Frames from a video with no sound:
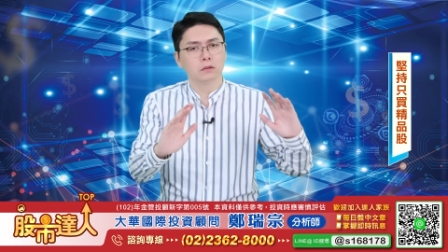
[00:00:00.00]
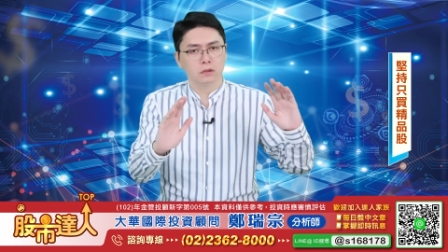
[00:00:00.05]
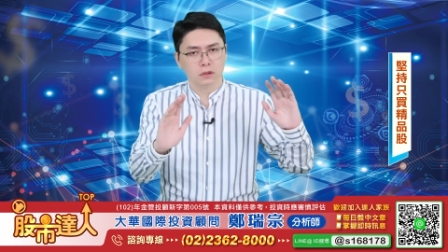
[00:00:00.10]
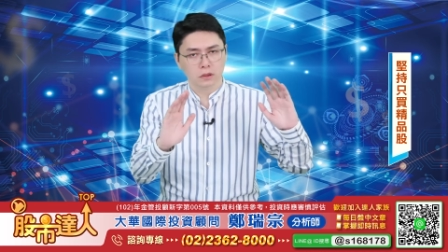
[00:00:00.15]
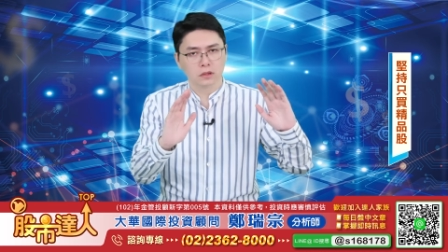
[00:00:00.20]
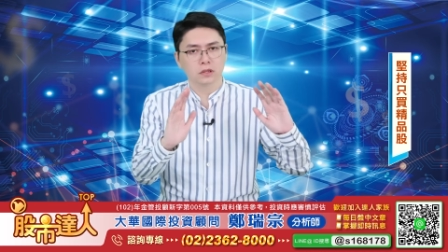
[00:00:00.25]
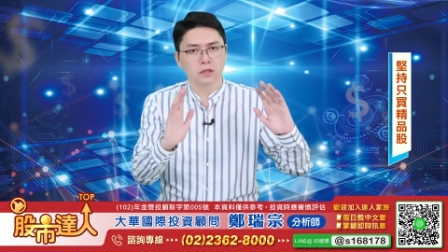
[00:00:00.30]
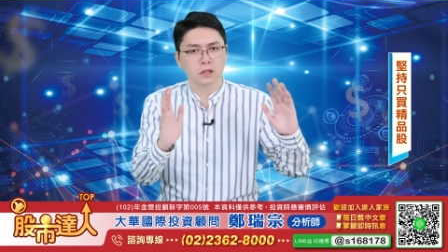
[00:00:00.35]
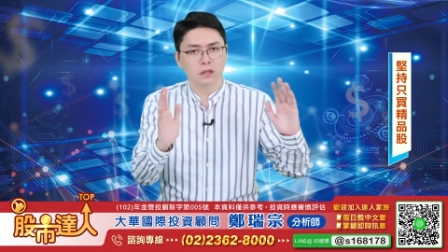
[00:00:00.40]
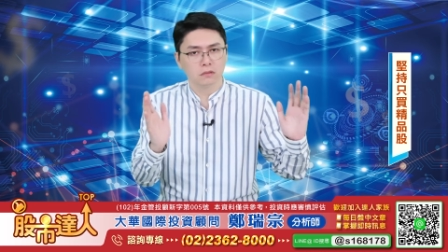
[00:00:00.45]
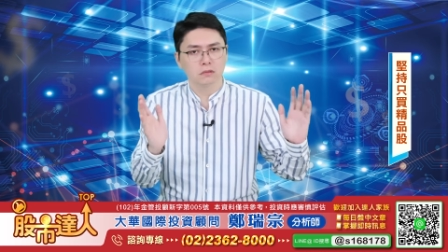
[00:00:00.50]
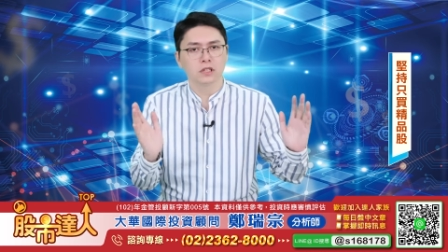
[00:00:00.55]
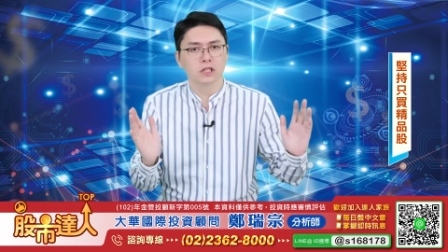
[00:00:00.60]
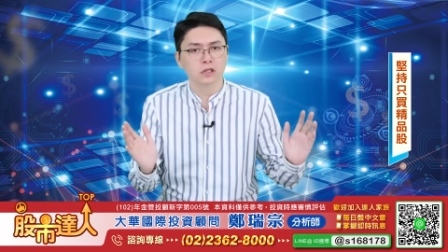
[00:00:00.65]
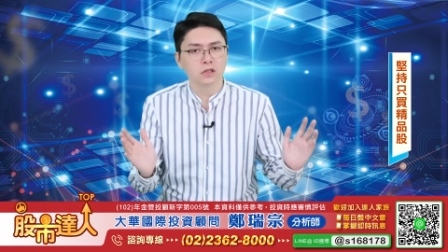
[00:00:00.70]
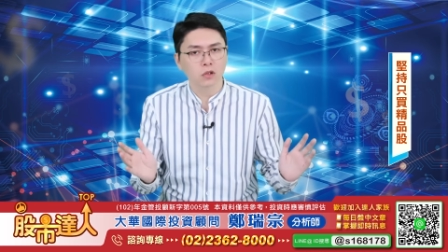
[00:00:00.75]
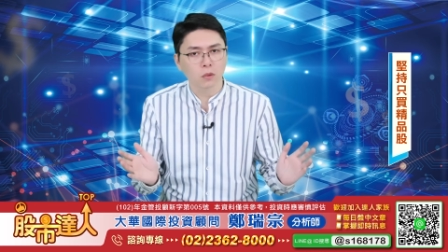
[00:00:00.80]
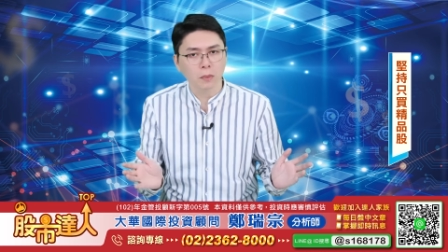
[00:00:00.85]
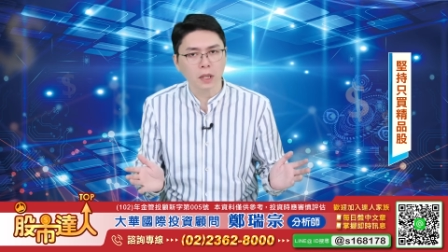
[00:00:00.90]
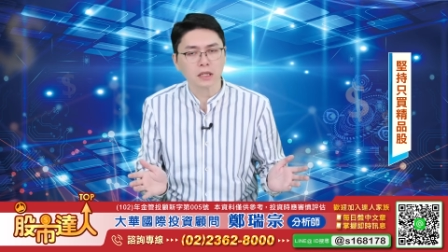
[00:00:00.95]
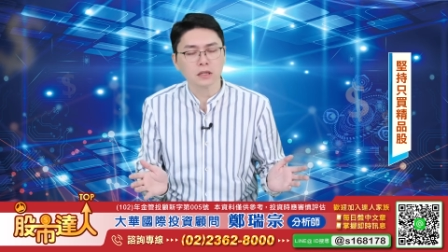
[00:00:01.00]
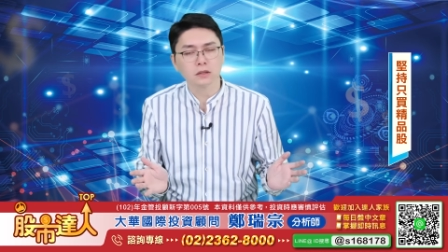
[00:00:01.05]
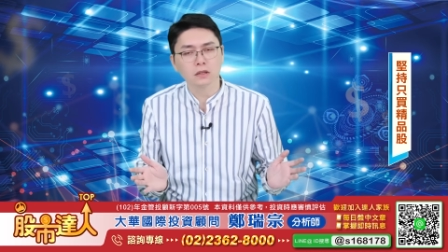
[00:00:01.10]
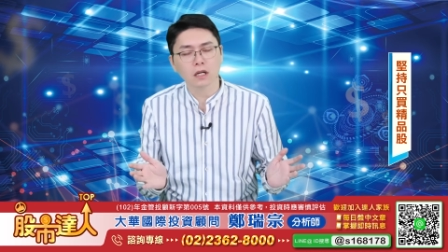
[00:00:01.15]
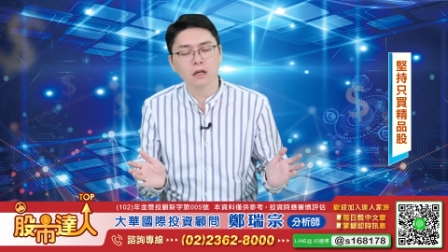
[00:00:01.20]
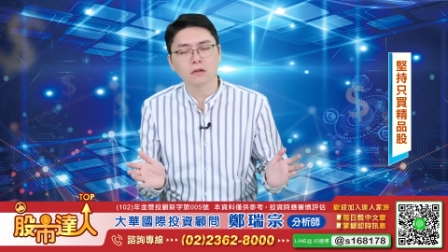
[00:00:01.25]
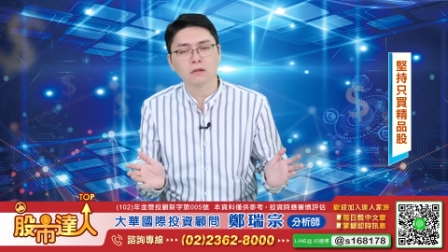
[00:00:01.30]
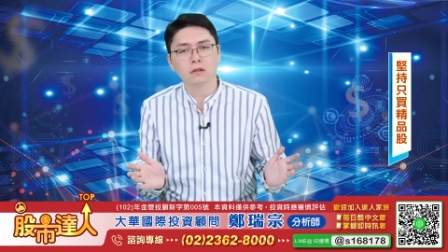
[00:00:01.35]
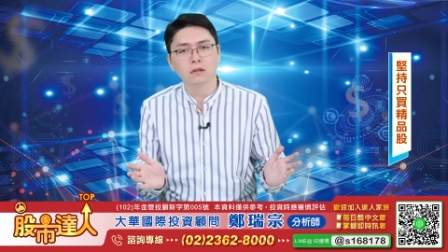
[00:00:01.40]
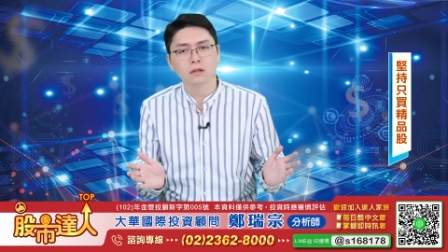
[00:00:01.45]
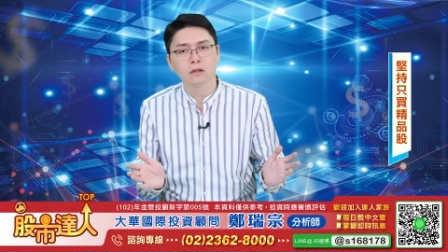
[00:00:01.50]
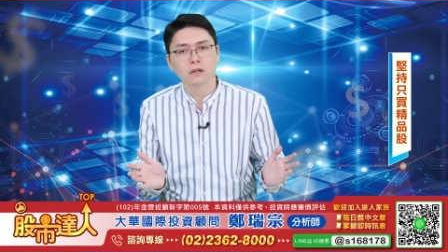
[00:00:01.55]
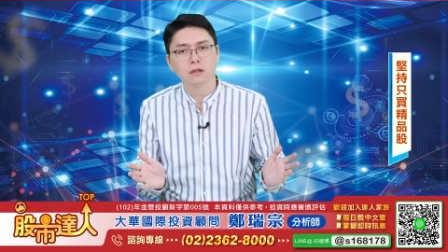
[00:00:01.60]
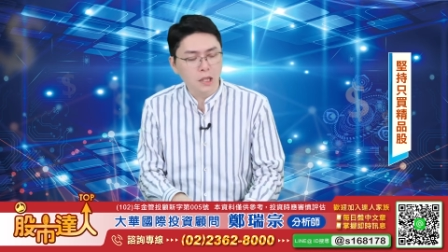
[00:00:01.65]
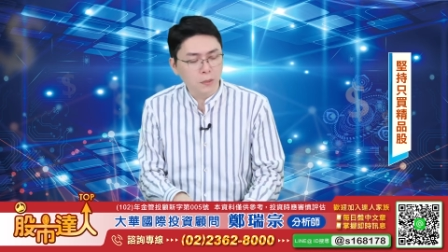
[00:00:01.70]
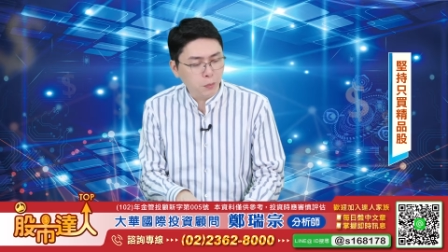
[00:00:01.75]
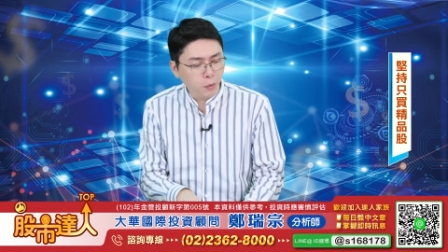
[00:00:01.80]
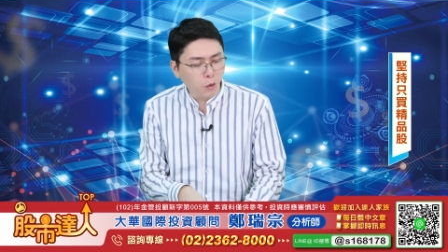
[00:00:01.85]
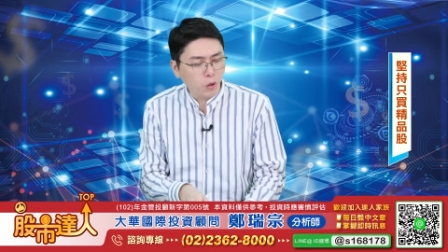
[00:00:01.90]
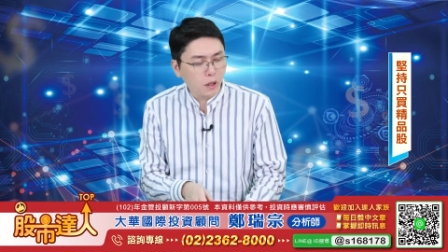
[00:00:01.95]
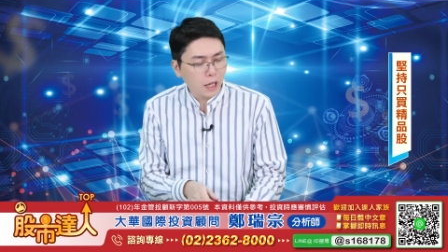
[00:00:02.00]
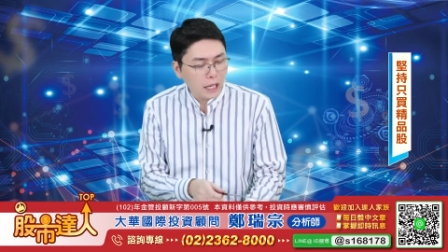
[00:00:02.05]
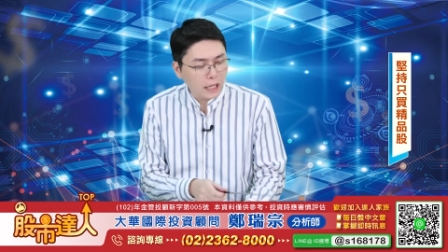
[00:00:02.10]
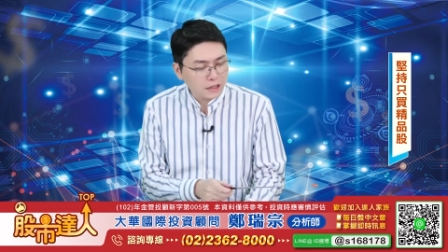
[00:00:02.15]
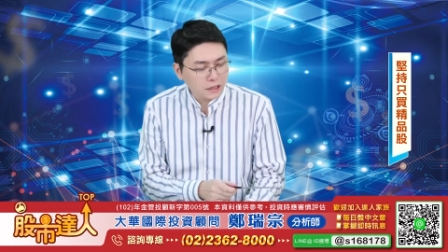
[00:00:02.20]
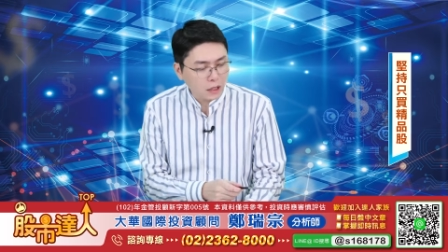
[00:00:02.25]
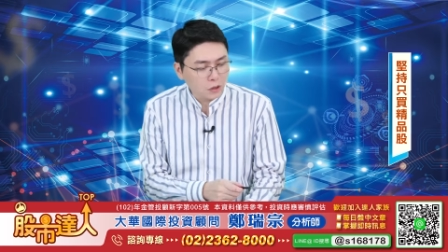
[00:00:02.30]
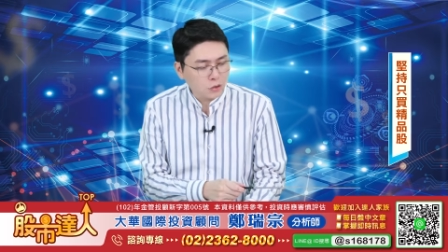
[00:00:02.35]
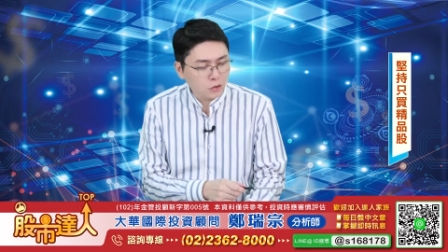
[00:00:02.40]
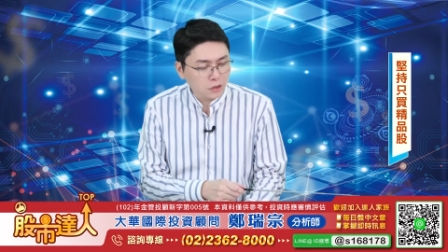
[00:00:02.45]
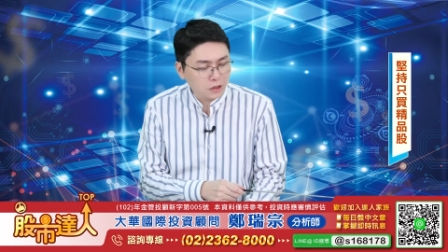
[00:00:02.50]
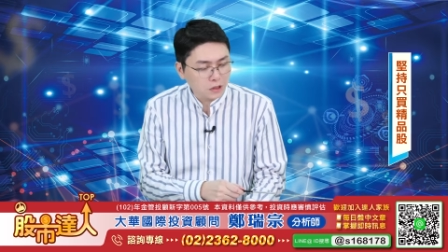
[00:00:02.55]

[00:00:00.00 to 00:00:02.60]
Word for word: 这是轻松买得到的。一波拉上去，